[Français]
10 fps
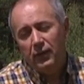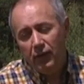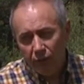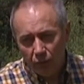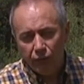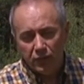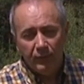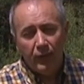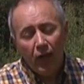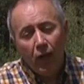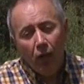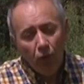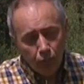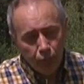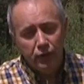Et donc, forcément,
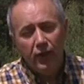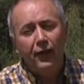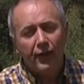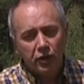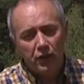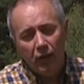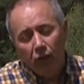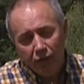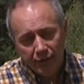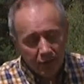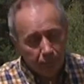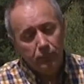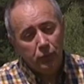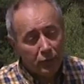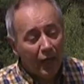plus allergie, on va dire,
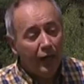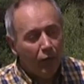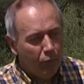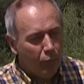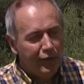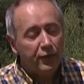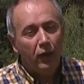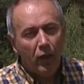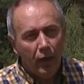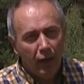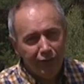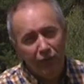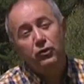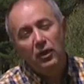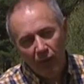elles peuvent être
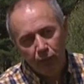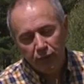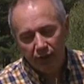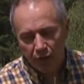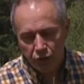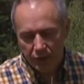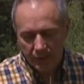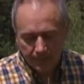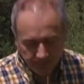éventuellement plus allergènes.